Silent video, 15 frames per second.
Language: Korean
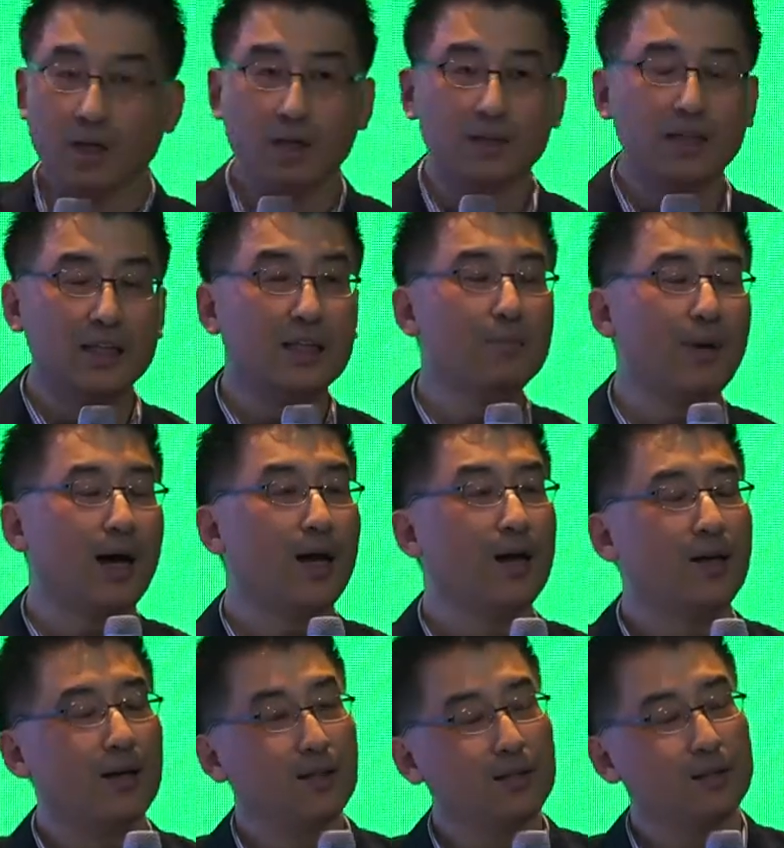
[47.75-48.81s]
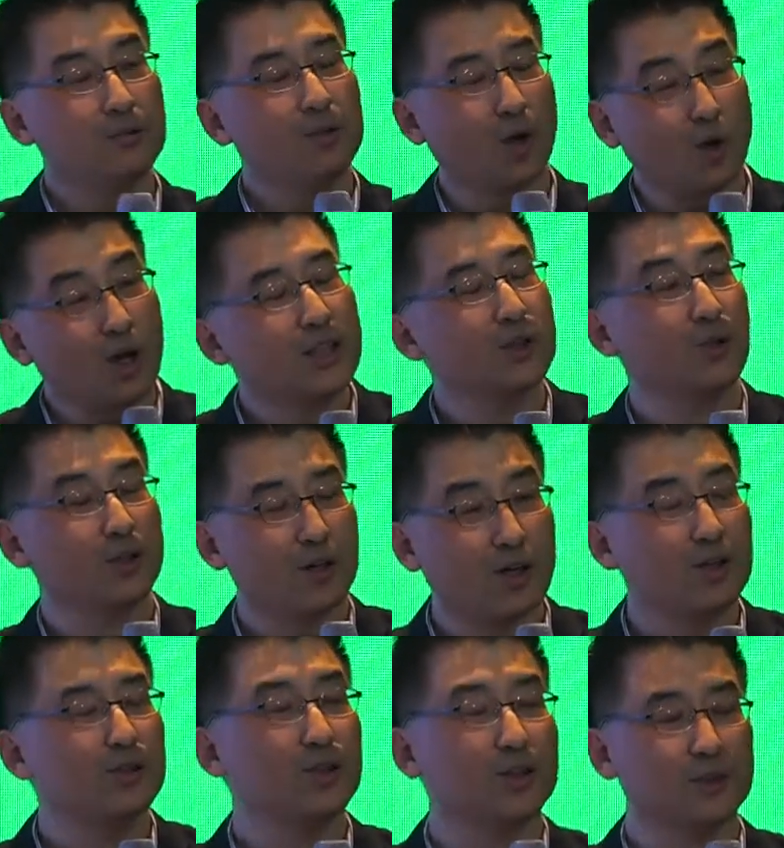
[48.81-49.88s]
근데 이 말을 여러 가지로
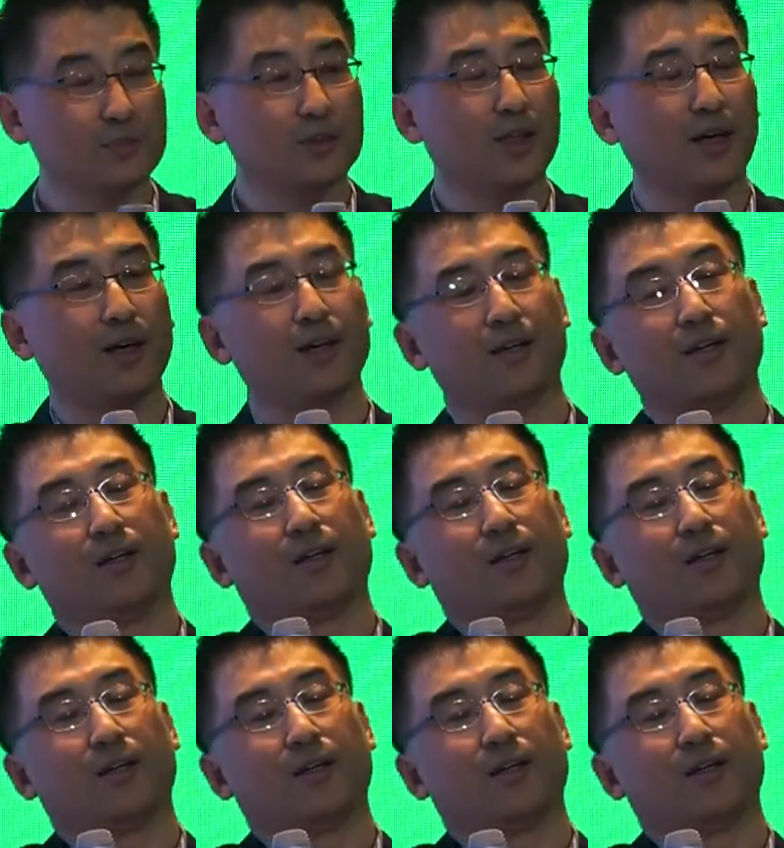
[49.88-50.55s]
해석할 수 있습니다.